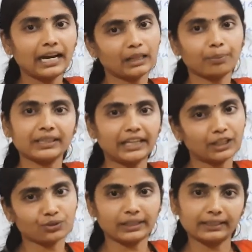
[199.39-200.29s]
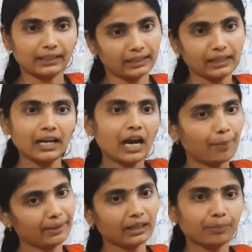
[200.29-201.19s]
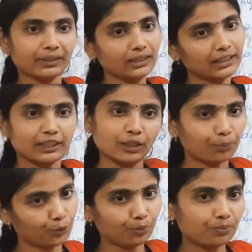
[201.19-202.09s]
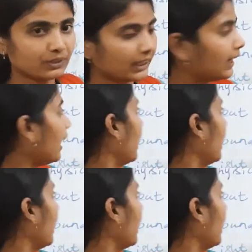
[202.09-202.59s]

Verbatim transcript: அதை பற்றி என்ன சொல்லியிருக்காங்க அப்படின்றத பற்றி தெரிஞ்சால் போதும் சரிங்களா